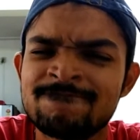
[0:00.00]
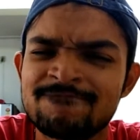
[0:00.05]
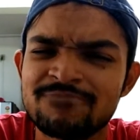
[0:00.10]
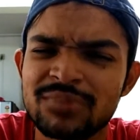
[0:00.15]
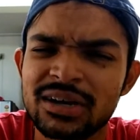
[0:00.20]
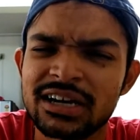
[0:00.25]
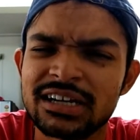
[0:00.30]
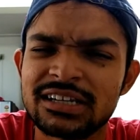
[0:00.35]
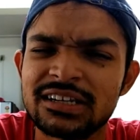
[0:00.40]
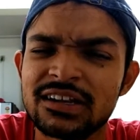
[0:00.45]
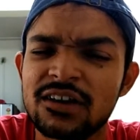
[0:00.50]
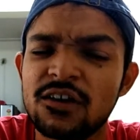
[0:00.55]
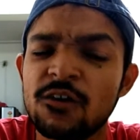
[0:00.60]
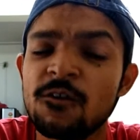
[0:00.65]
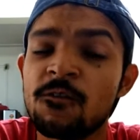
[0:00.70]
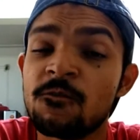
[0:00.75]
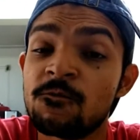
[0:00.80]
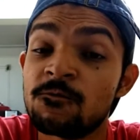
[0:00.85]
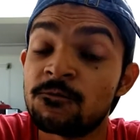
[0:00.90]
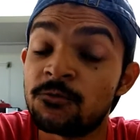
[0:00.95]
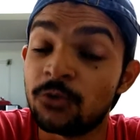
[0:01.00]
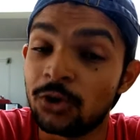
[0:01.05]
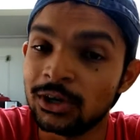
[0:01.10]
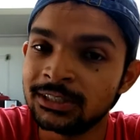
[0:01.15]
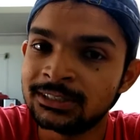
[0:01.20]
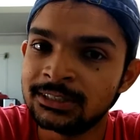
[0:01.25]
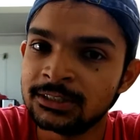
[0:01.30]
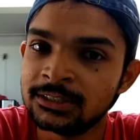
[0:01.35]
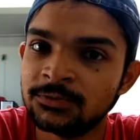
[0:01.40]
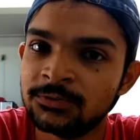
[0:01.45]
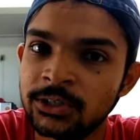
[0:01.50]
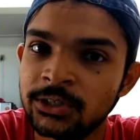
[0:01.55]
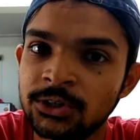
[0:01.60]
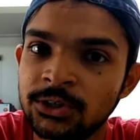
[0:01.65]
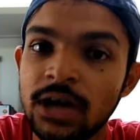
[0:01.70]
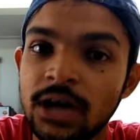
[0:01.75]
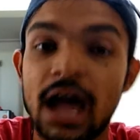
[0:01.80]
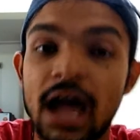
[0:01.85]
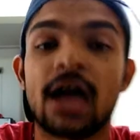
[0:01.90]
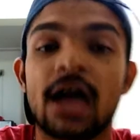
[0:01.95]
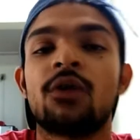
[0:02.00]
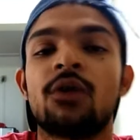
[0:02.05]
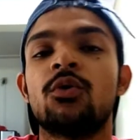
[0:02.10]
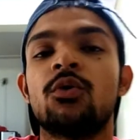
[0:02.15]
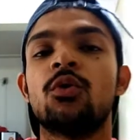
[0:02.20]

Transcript: बट वॉच दिस वीडियो आई